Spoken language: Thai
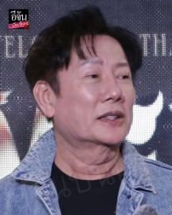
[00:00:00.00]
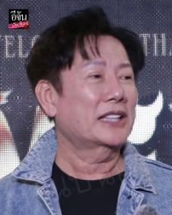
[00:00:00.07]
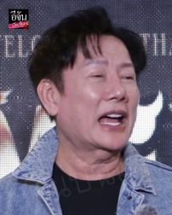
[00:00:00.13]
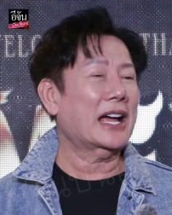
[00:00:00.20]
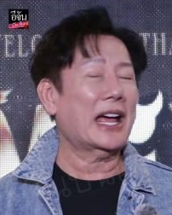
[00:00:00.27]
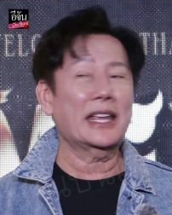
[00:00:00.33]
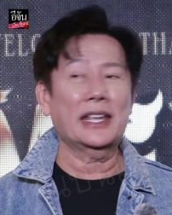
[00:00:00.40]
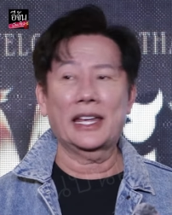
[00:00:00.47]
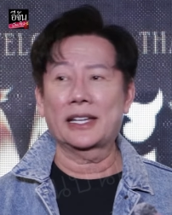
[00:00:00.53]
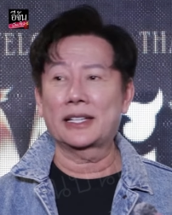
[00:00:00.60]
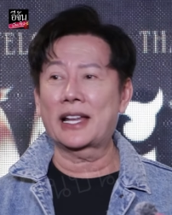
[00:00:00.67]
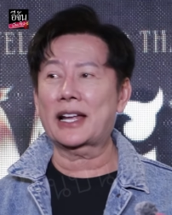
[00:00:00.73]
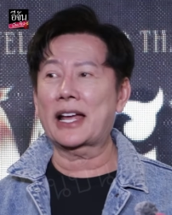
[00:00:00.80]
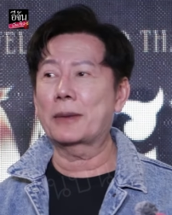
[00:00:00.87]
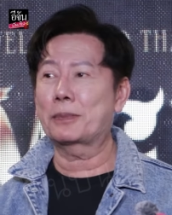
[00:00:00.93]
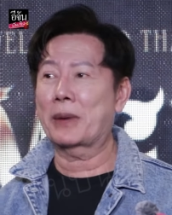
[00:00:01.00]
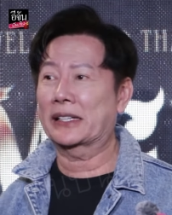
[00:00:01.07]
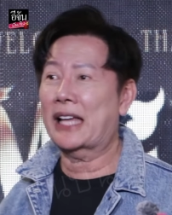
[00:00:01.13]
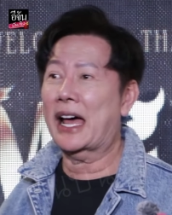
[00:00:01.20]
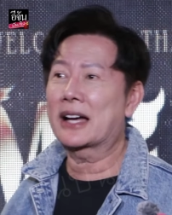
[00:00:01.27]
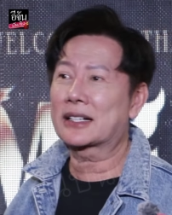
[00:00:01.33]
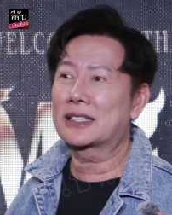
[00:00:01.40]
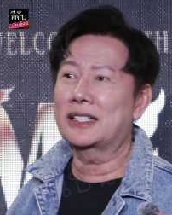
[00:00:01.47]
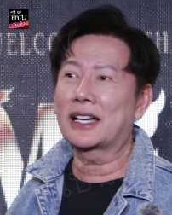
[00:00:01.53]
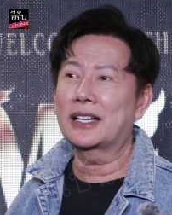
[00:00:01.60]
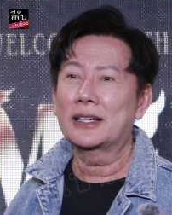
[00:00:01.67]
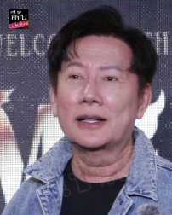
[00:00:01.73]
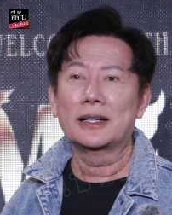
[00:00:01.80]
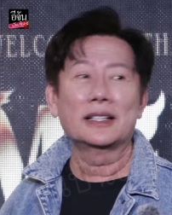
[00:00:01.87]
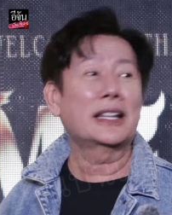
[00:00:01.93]
ถ้าใครเห็นนะครับไปท่าเรือ
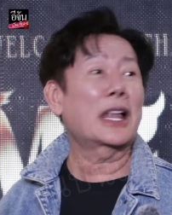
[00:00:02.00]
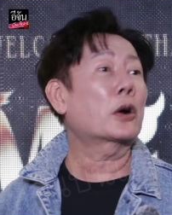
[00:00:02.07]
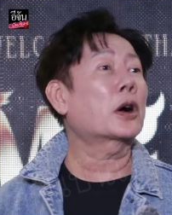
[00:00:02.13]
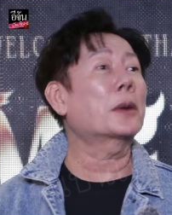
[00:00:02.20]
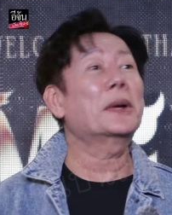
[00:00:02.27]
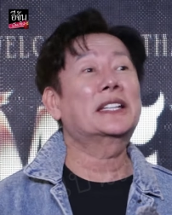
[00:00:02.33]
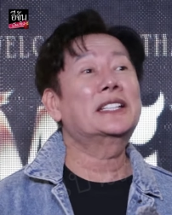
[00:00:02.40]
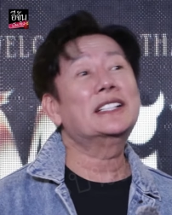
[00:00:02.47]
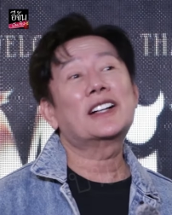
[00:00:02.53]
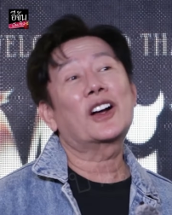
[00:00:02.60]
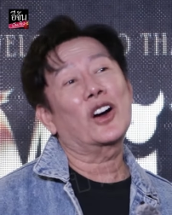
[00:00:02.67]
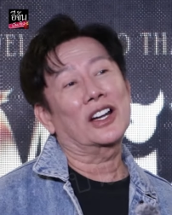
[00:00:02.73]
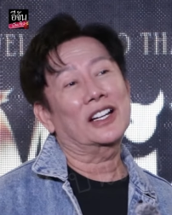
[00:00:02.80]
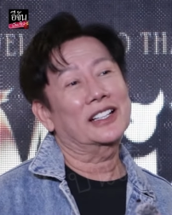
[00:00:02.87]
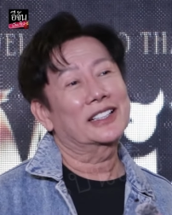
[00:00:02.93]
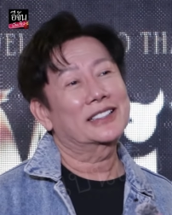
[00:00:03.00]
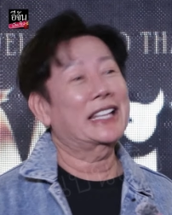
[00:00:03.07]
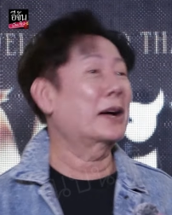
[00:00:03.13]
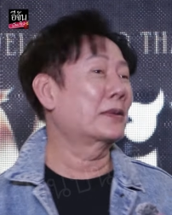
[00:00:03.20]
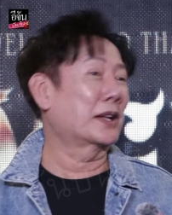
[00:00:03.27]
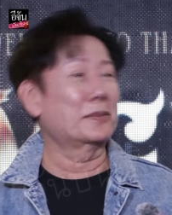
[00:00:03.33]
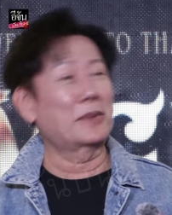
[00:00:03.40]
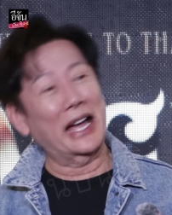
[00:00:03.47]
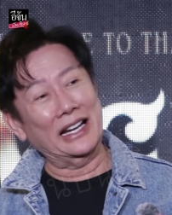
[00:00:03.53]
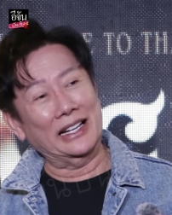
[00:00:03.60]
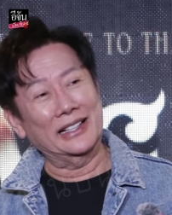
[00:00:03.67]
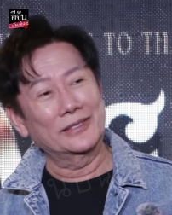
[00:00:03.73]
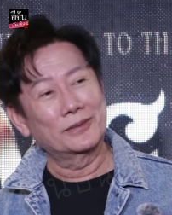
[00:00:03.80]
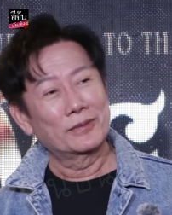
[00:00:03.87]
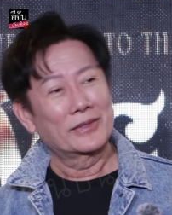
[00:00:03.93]
เราก็ไปถึงก่อนตามลำพัง
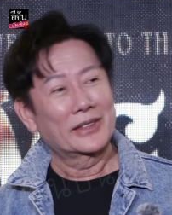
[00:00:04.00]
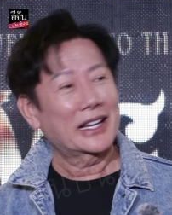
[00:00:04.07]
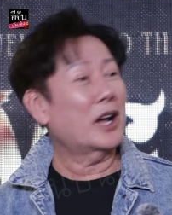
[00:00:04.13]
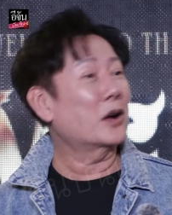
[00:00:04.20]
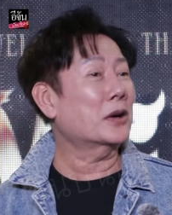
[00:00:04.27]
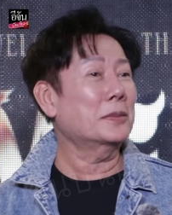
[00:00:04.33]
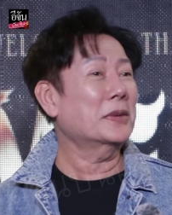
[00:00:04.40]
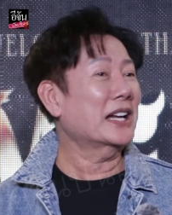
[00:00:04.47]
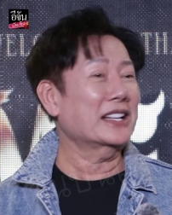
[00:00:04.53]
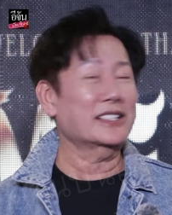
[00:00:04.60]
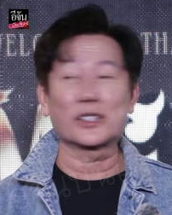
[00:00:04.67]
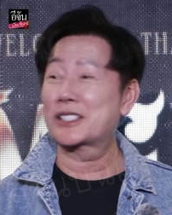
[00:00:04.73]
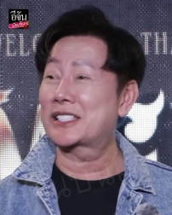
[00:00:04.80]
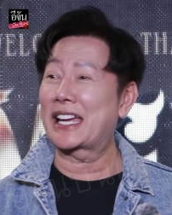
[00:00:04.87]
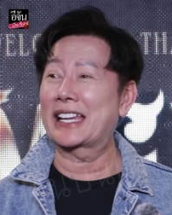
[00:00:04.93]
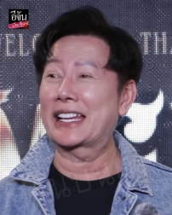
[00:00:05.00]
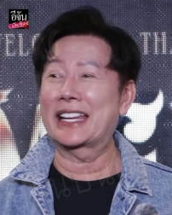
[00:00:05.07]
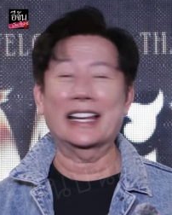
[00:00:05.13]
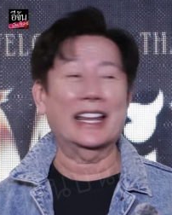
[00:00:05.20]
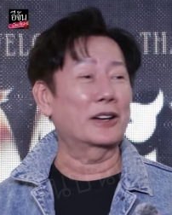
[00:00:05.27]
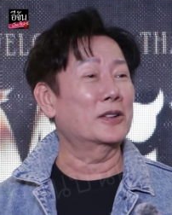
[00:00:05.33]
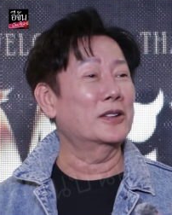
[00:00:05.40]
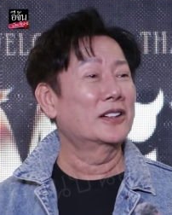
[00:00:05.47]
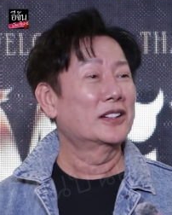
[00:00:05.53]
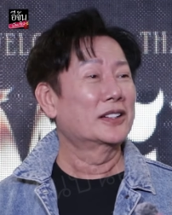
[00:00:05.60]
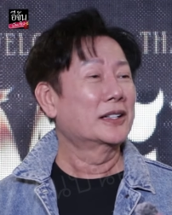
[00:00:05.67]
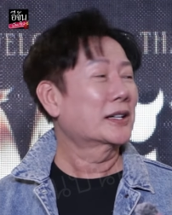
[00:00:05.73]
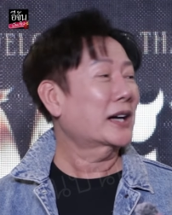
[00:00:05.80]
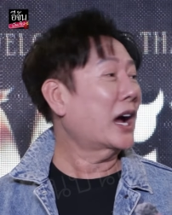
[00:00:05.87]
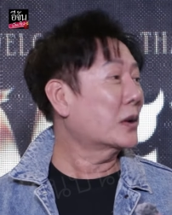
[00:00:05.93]
เขาก็ไม่ได้สนใจอะไรเรา
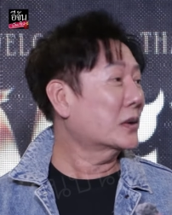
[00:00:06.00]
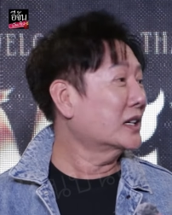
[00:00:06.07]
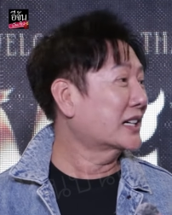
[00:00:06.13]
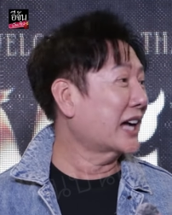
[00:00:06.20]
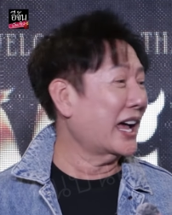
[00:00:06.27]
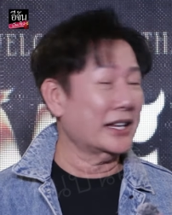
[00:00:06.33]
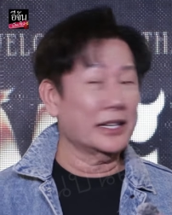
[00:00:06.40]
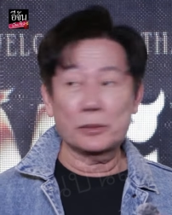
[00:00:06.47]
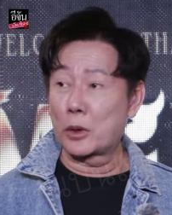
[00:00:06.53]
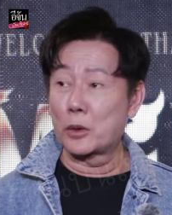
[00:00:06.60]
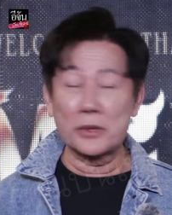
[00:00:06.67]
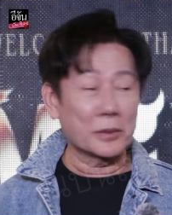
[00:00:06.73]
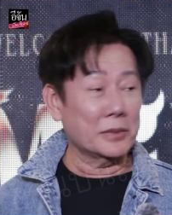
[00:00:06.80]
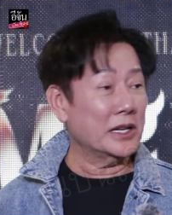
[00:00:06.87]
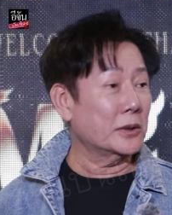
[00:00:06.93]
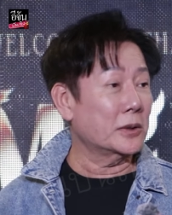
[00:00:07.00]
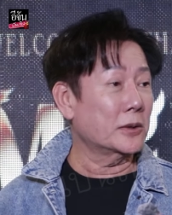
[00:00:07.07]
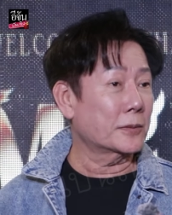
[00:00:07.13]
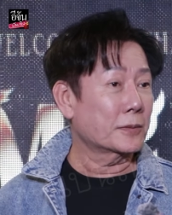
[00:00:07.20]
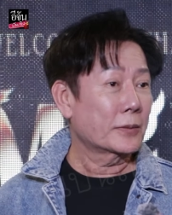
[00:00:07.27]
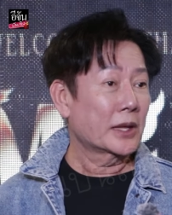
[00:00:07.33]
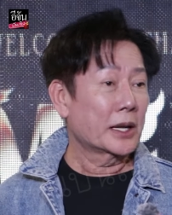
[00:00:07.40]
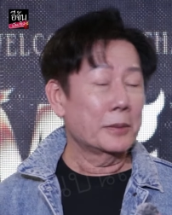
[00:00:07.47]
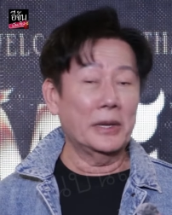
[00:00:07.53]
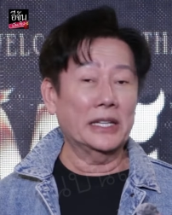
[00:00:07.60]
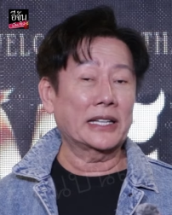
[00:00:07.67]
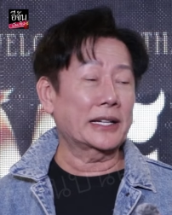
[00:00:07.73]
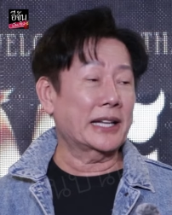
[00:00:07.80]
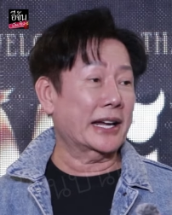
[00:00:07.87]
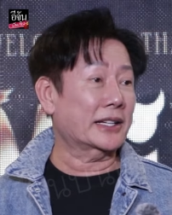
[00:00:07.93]
เขาคือใครผมยังไม่รู้มี
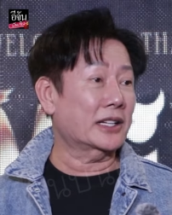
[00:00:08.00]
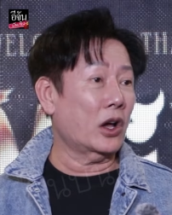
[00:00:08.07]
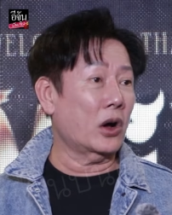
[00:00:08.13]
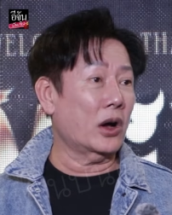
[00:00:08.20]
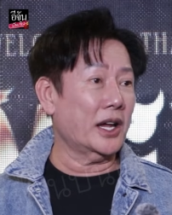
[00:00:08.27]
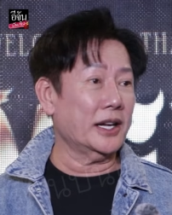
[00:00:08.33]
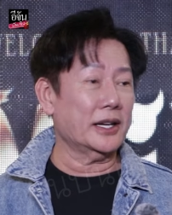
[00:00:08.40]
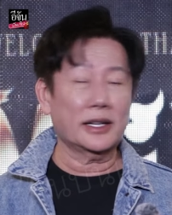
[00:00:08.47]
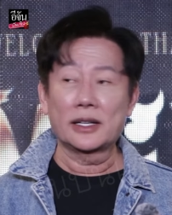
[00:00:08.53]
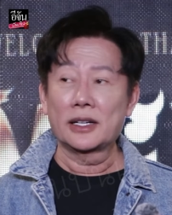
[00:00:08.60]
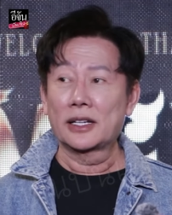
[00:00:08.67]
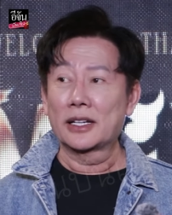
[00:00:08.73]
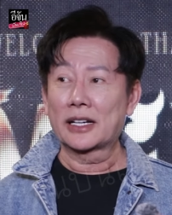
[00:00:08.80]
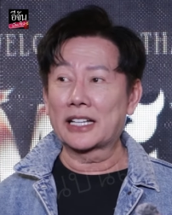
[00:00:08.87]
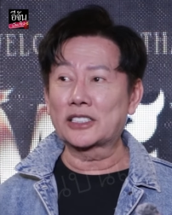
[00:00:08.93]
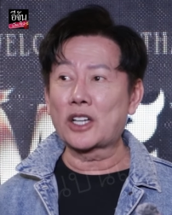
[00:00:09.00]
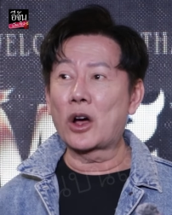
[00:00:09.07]
แต่เด็กน้อยกระ